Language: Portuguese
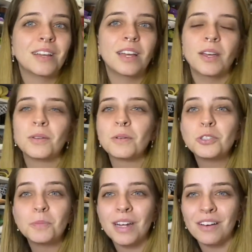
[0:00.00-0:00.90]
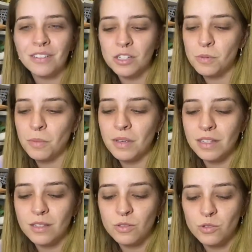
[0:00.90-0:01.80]
eu não esperava isso. Pra mim,
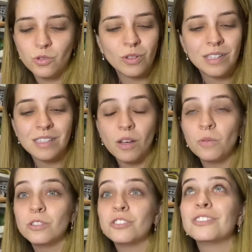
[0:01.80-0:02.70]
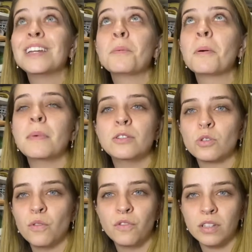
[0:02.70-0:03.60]
todas são extremamente
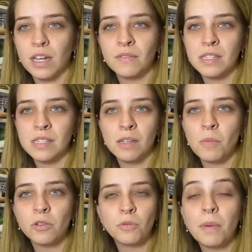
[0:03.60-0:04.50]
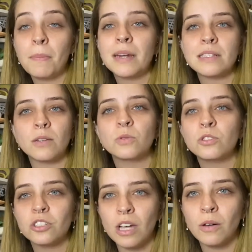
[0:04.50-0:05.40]
confortáveis, assim. Bota no pé, parece que eu tô
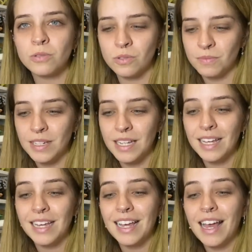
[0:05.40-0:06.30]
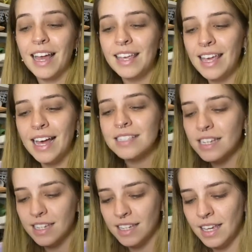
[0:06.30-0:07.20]
descalço. E essa
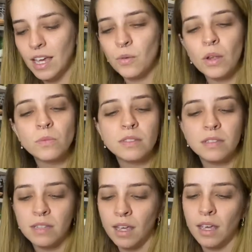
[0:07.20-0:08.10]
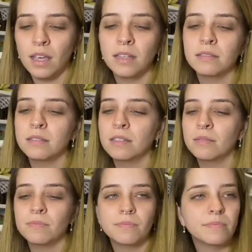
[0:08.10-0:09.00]
aqui, eu não sei
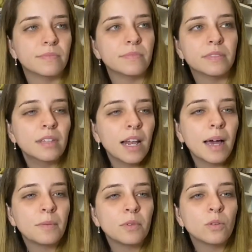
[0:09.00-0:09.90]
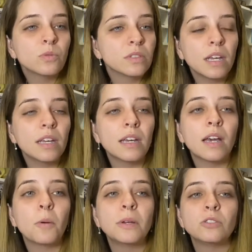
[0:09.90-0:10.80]
se sei lá, eu não sei,
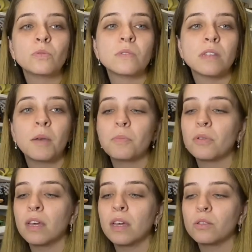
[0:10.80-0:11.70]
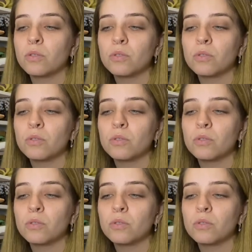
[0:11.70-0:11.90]
realmente eu não sei, porque